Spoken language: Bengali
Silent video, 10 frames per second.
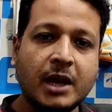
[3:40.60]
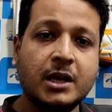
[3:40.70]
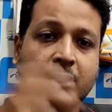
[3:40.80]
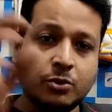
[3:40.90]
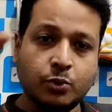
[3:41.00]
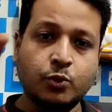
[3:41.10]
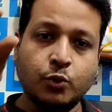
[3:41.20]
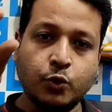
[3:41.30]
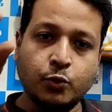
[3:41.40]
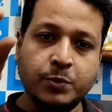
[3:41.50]
এটা কিন্তু
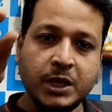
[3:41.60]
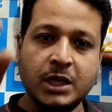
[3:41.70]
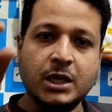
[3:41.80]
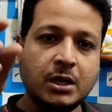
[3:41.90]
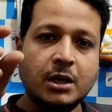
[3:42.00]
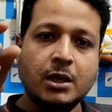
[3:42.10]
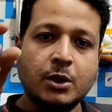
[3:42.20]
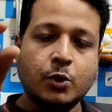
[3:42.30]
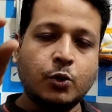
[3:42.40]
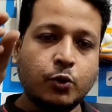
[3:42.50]
খুবই
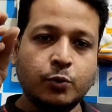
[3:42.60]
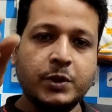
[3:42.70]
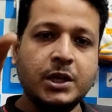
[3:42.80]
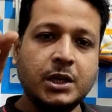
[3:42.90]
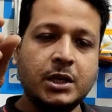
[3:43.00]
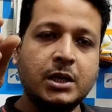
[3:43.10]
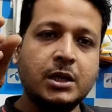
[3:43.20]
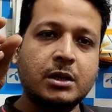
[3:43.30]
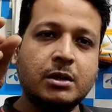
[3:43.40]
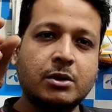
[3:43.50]
খুবই
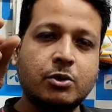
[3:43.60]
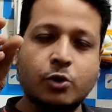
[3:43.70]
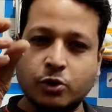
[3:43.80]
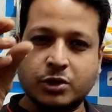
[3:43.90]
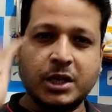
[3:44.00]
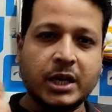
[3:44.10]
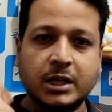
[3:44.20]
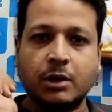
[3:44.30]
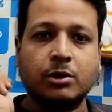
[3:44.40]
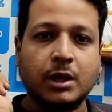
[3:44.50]
কষ্টের
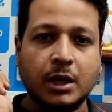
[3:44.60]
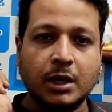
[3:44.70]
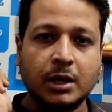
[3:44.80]
একটা কথা